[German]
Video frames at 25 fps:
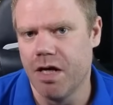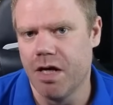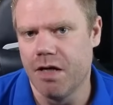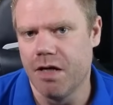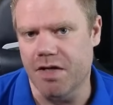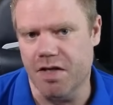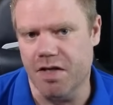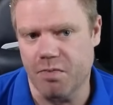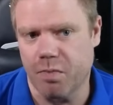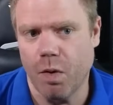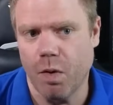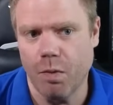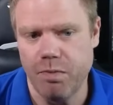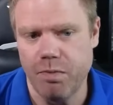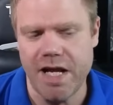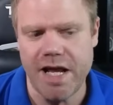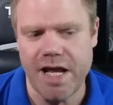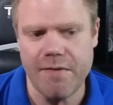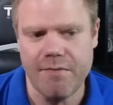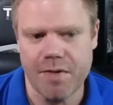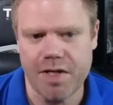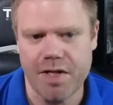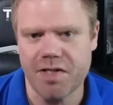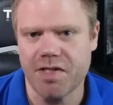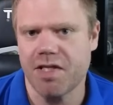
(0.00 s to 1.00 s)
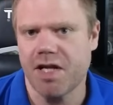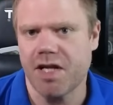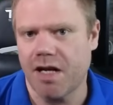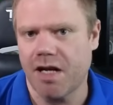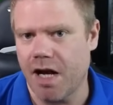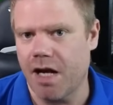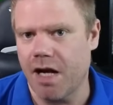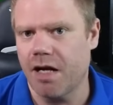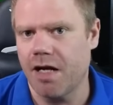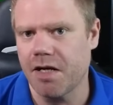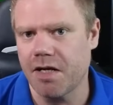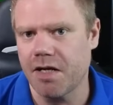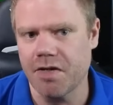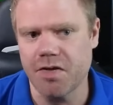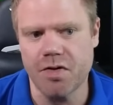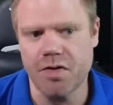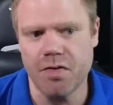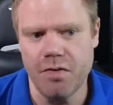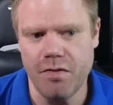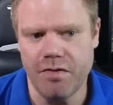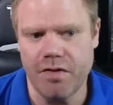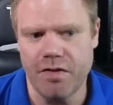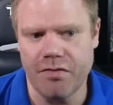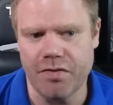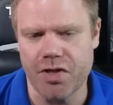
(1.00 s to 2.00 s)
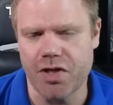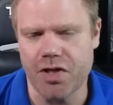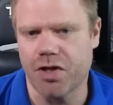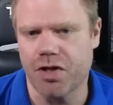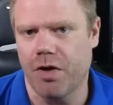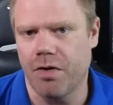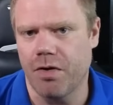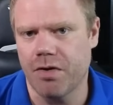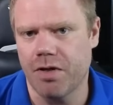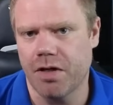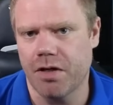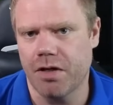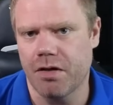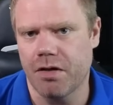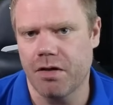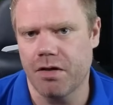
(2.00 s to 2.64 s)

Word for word: Das Problem ist dann allerdings nur, wenn wir es schauen,